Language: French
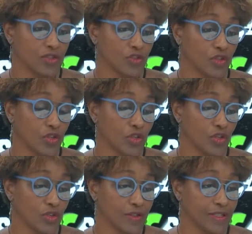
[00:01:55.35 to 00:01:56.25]

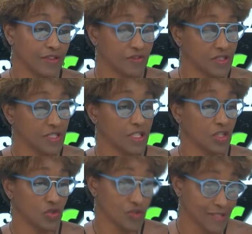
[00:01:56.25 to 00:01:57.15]
de
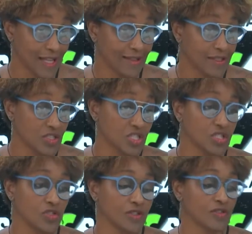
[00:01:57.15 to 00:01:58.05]
définir une
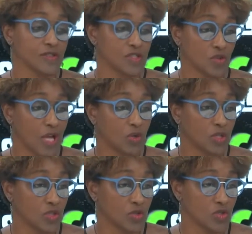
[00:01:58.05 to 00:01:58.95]
stratégie de transition
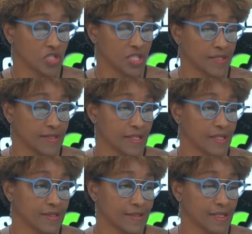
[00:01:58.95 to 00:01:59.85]
agroécologique.
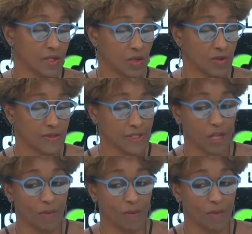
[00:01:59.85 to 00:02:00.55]
C'est mm. C'est